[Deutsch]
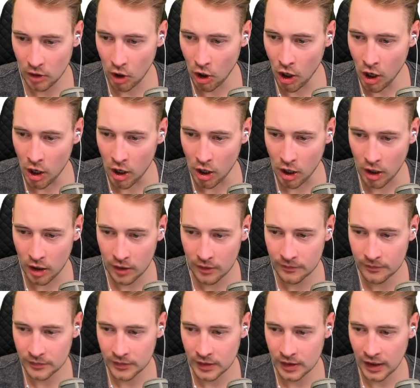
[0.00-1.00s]
Oh!
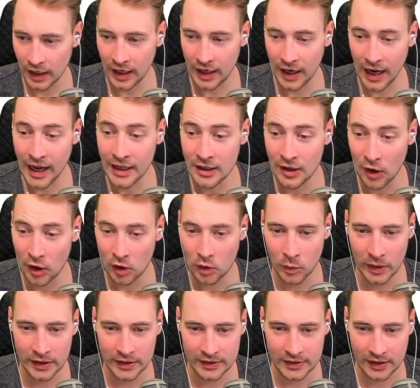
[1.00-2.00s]
Ach,
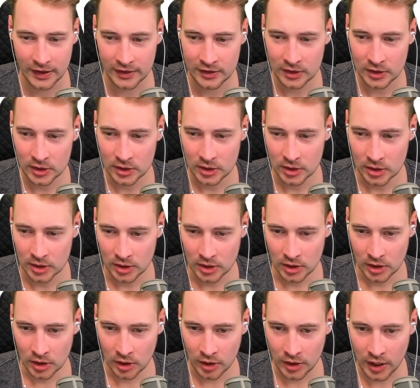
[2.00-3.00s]
Unlock Win ist das.
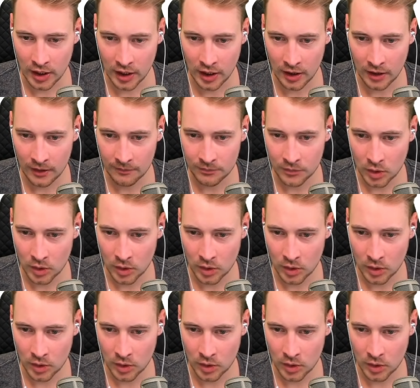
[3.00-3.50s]
Okay.